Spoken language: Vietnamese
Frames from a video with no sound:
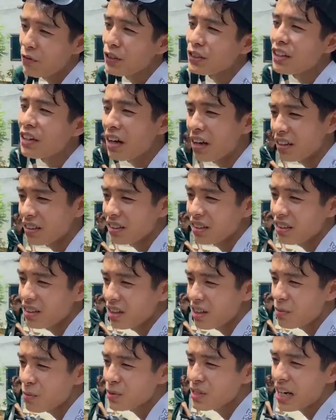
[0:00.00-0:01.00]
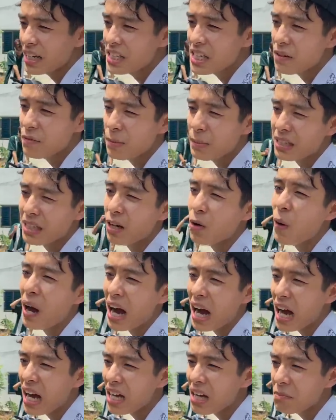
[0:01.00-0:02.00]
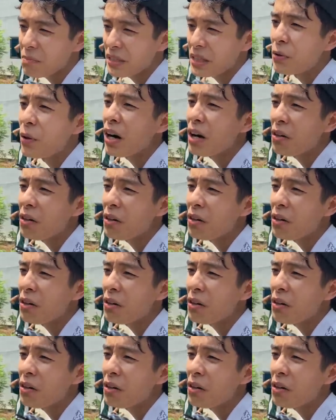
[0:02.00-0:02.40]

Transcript: phương tiện không có giá trị về mặt hàng hóa mà đúng